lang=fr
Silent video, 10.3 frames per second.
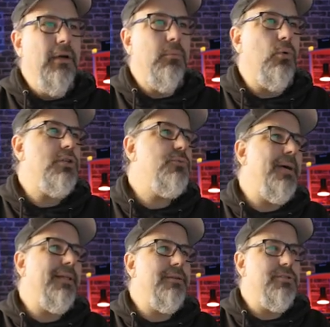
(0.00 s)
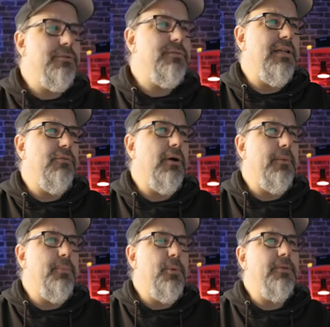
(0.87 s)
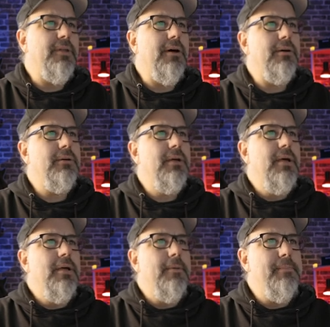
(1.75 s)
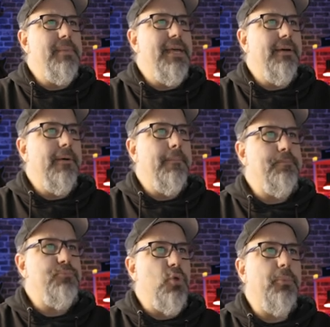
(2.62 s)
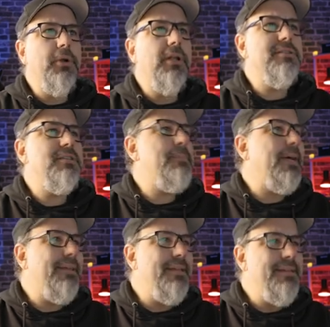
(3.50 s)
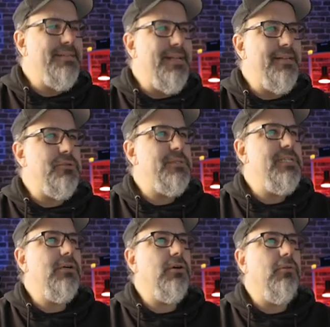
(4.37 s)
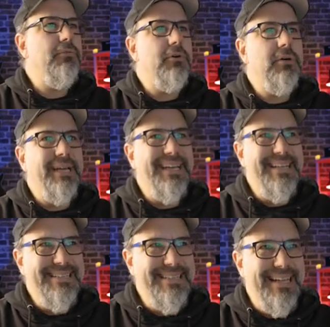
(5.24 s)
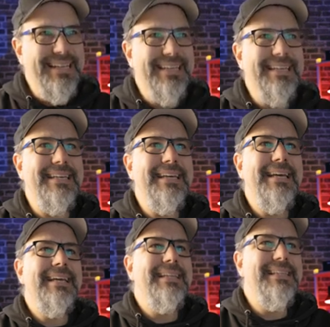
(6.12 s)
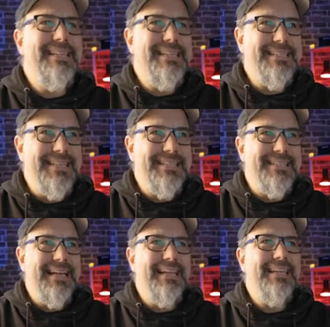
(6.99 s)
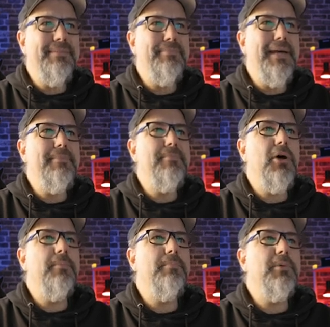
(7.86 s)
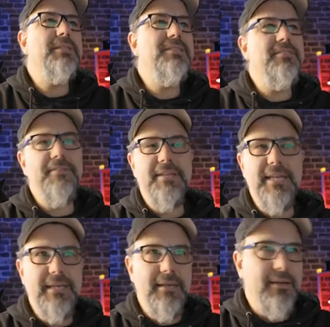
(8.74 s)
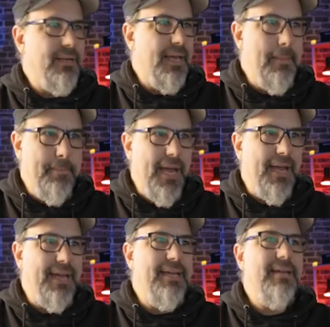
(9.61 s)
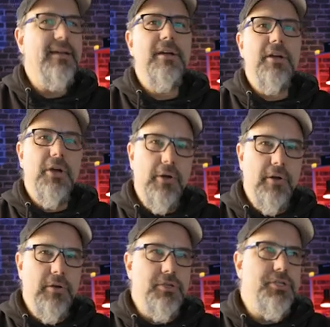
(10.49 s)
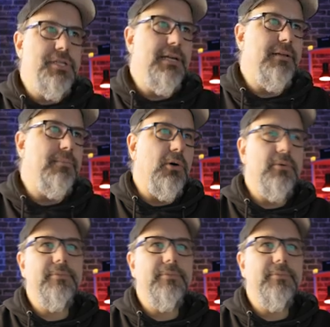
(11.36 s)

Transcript: Pourquoi je vous parle de ça, vous allez voir un peu plus tard, mais euh, on peut classer par date d'installation. C'est là qu'on va installer, désinstaller, même modifier, euh, réparer un logiciel.